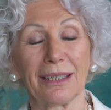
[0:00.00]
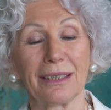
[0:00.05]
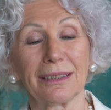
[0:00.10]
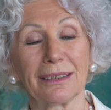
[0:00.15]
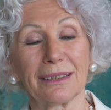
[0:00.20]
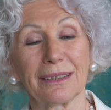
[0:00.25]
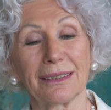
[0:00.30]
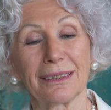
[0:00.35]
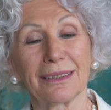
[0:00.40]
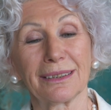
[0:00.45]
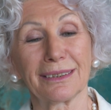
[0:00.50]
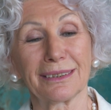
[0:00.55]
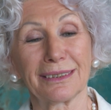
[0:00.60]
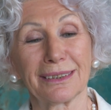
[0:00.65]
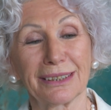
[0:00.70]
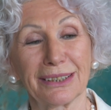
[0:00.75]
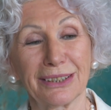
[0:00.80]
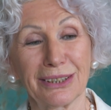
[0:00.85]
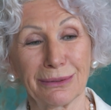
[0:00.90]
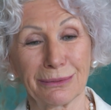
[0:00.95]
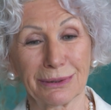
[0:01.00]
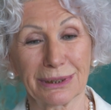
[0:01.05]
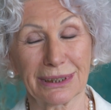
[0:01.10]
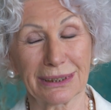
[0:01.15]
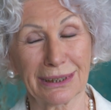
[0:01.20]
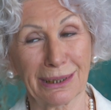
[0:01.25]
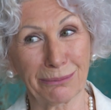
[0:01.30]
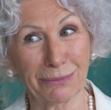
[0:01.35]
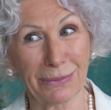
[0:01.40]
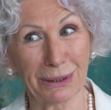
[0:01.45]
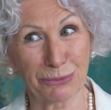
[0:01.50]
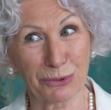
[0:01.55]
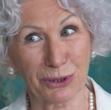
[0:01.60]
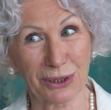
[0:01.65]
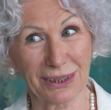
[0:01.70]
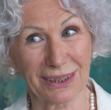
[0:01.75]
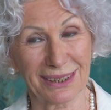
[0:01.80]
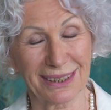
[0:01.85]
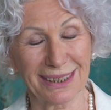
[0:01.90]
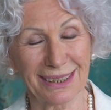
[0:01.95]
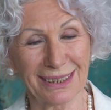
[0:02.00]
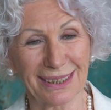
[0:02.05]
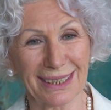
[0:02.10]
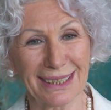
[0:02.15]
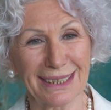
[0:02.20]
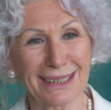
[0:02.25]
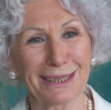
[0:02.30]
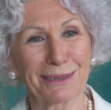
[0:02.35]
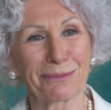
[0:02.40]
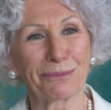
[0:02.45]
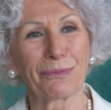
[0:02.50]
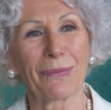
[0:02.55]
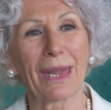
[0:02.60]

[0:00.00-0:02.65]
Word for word: э, чем это там бабушка занялась.